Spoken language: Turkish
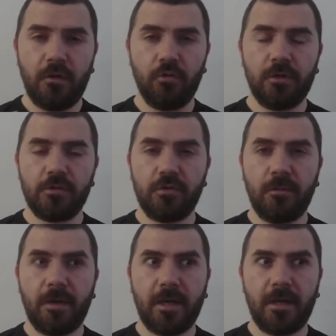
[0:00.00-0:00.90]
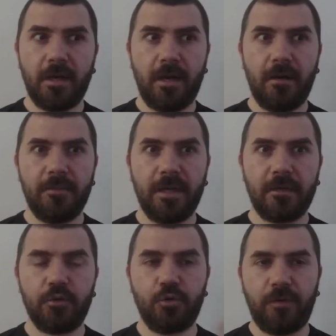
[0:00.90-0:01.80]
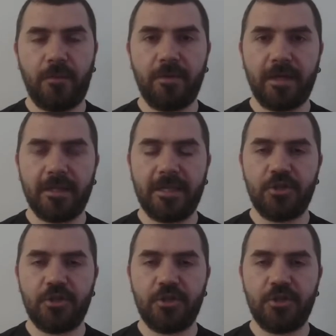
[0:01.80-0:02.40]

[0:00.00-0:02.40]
Ondan sonra bakar aa bir dakika şu fabrikadan